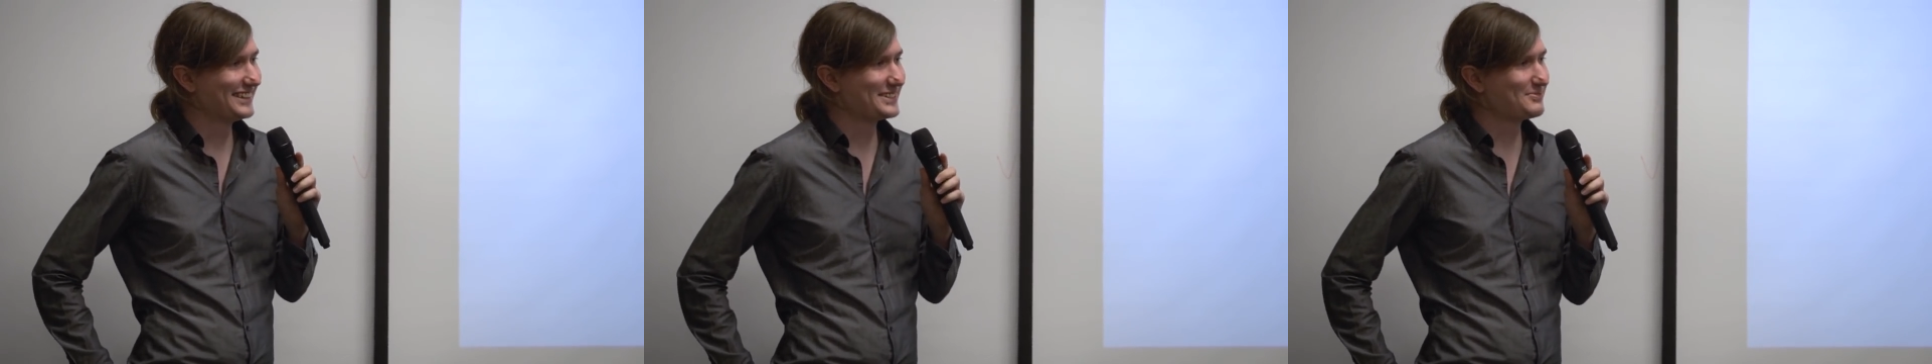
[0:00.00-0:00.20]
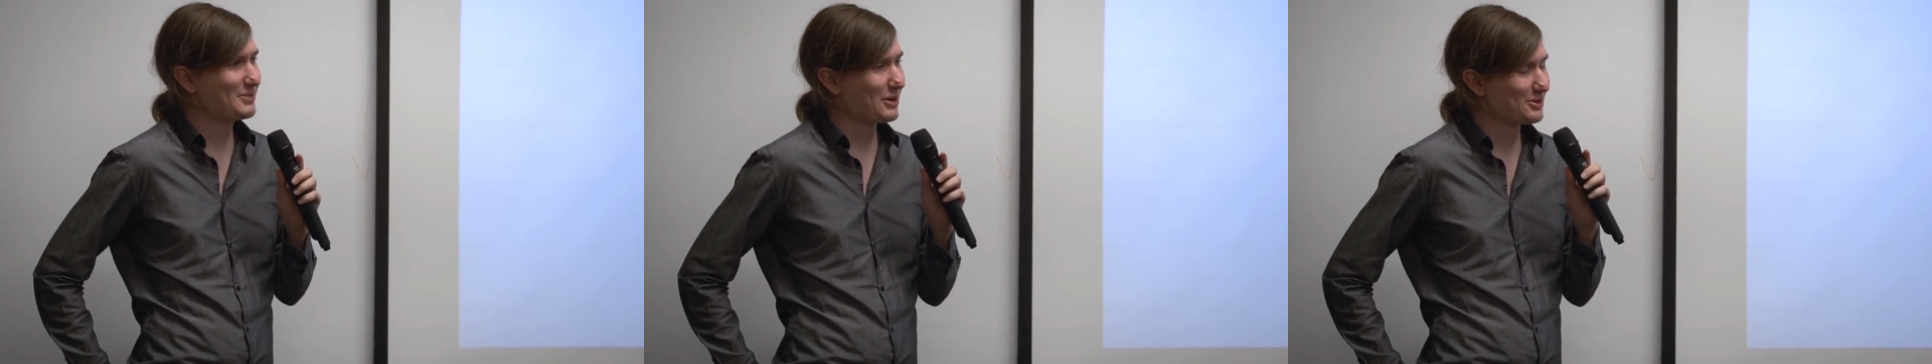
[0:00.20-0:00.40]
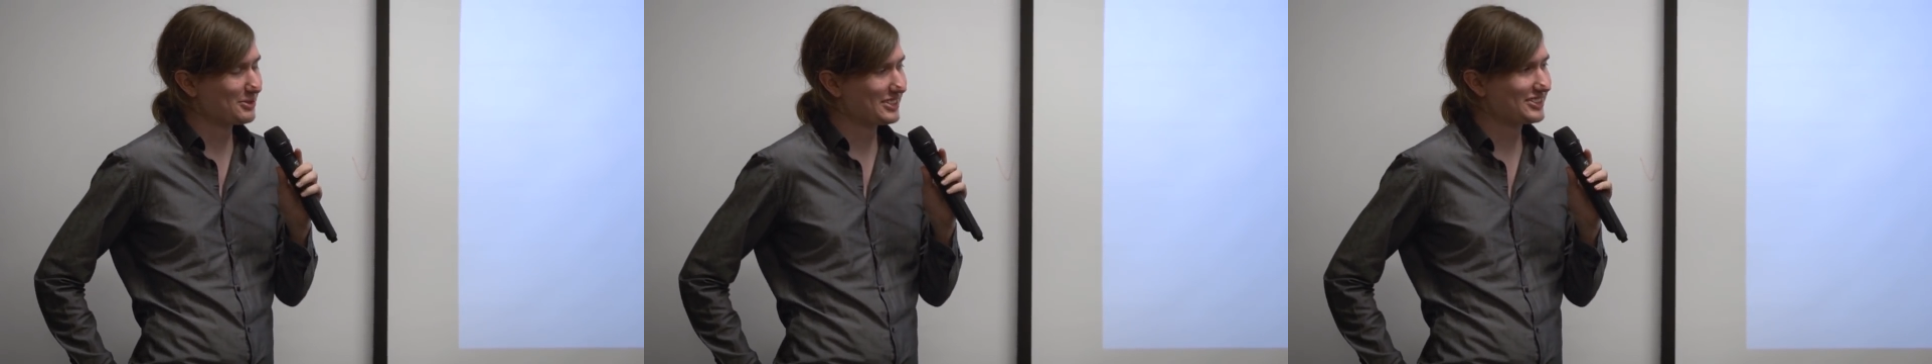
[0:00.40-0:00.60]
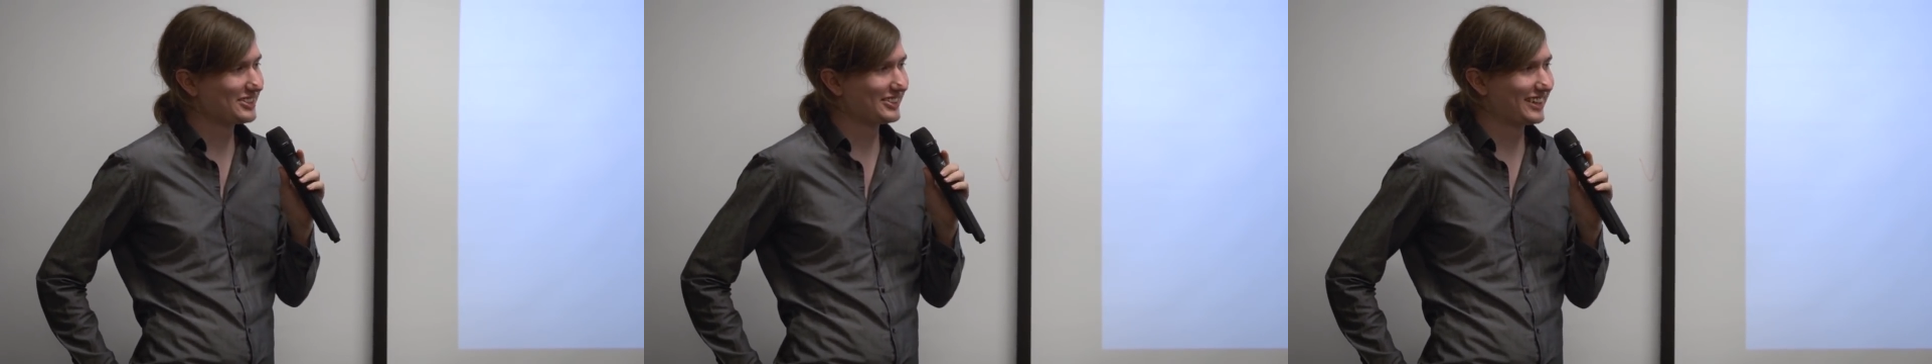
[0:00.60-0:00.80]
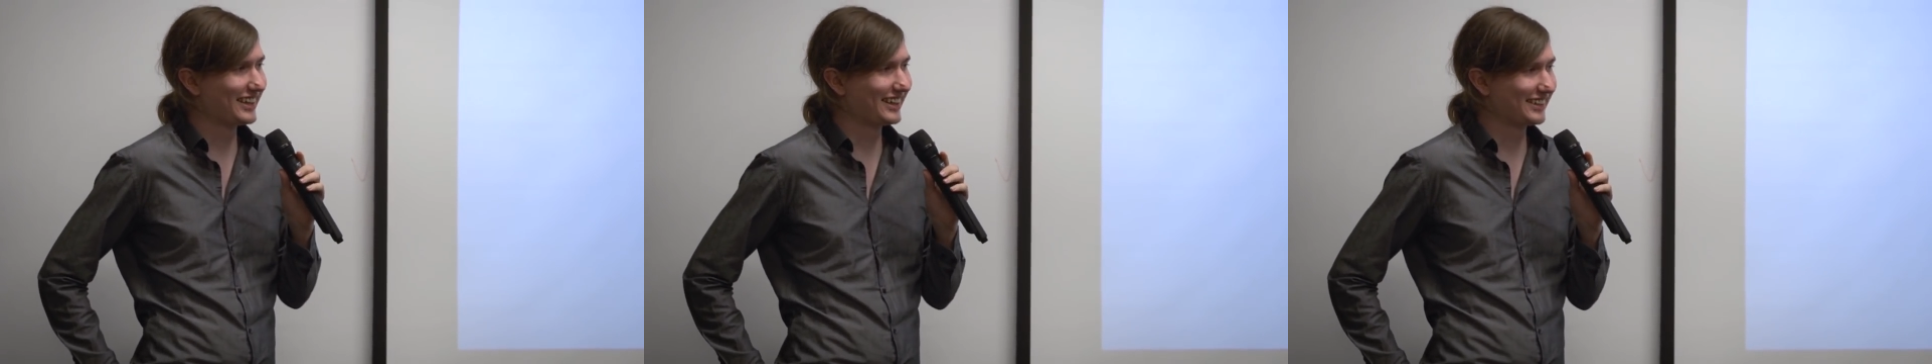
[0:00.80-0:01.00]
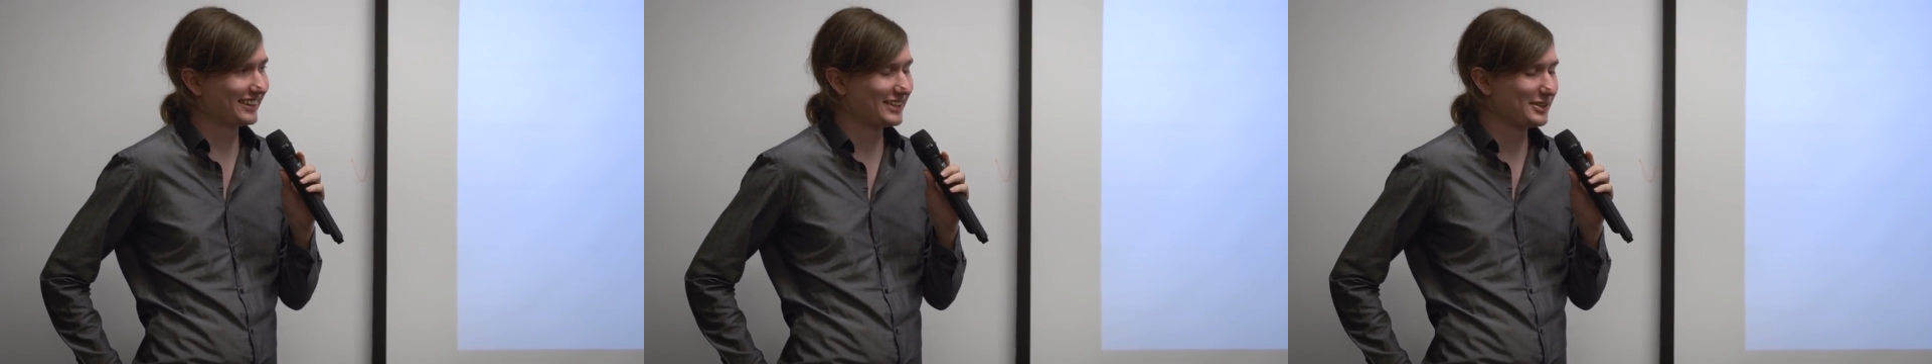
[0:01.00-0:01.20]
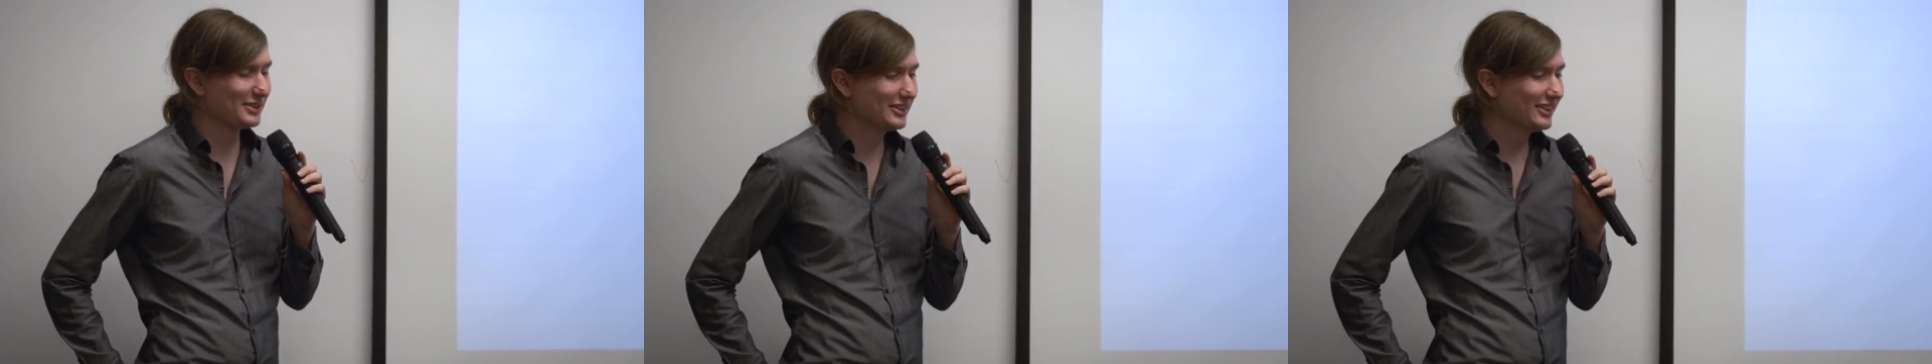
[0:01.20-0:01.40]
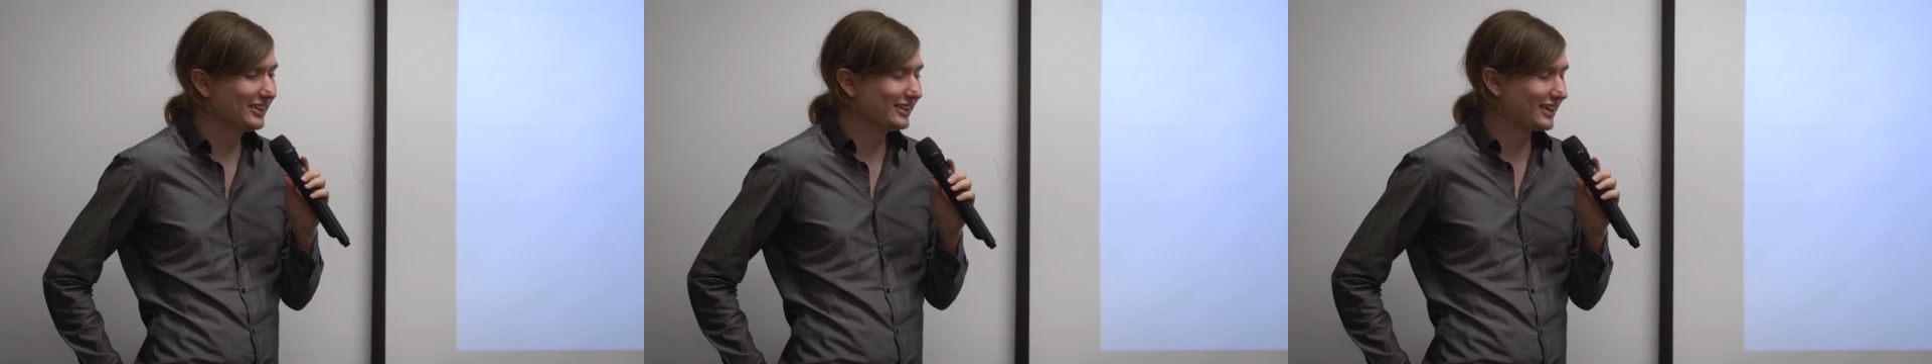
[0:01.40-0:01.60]
Nieśmiało uniesione ręki,
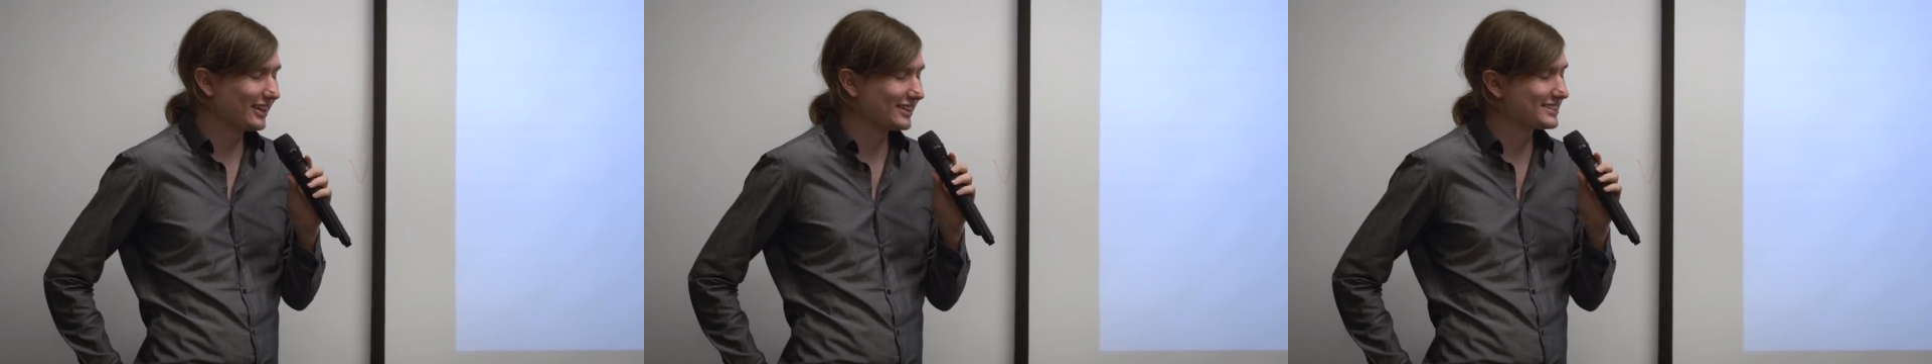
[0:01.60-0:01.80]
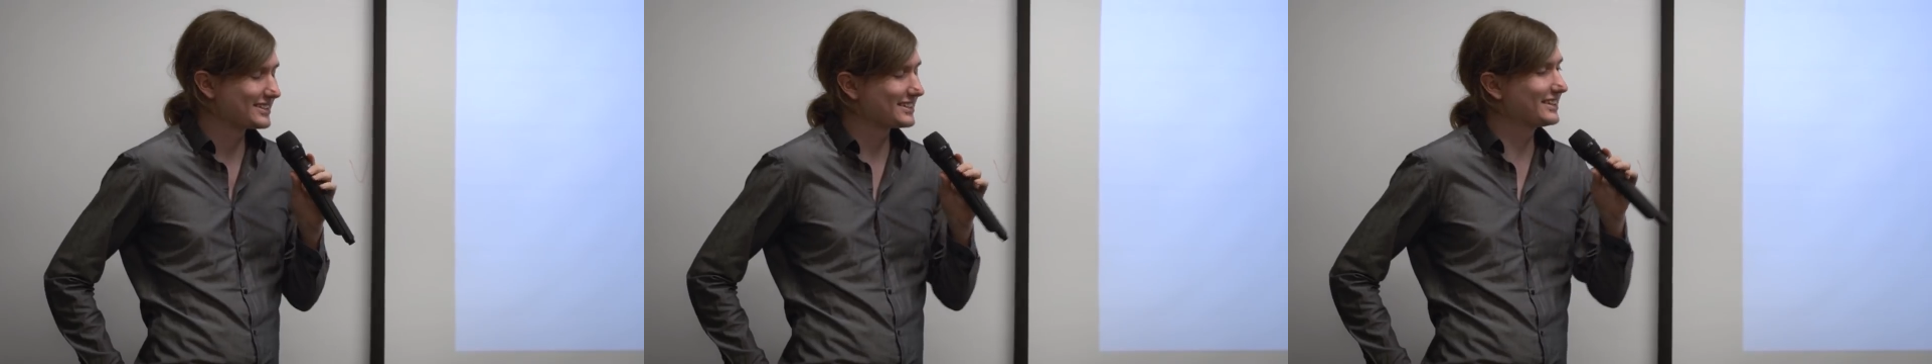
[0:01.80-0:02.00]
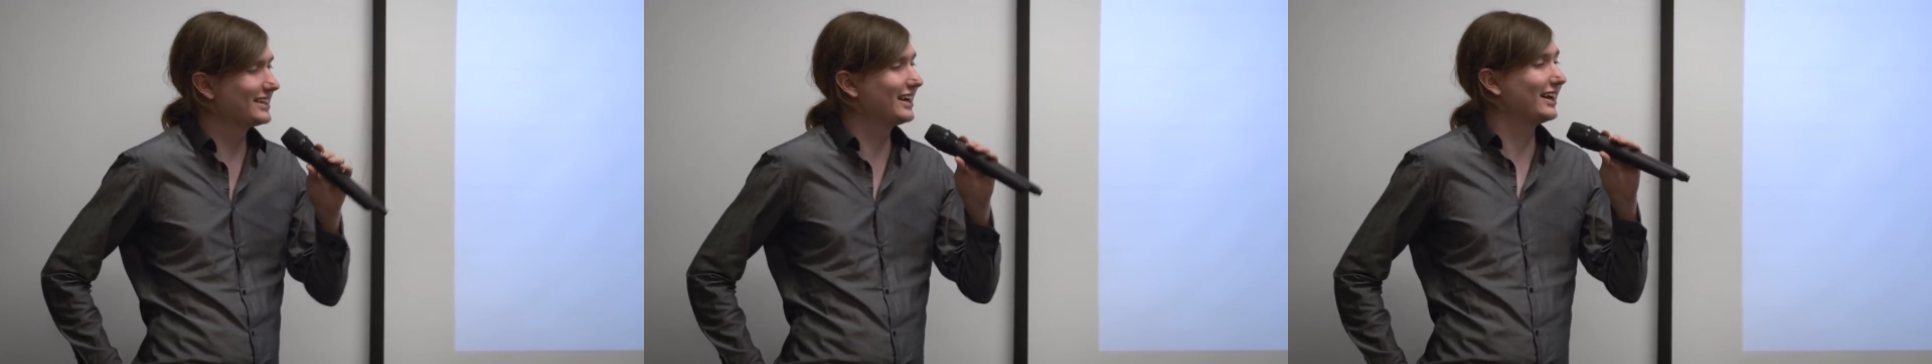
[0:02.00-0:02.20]
ręce.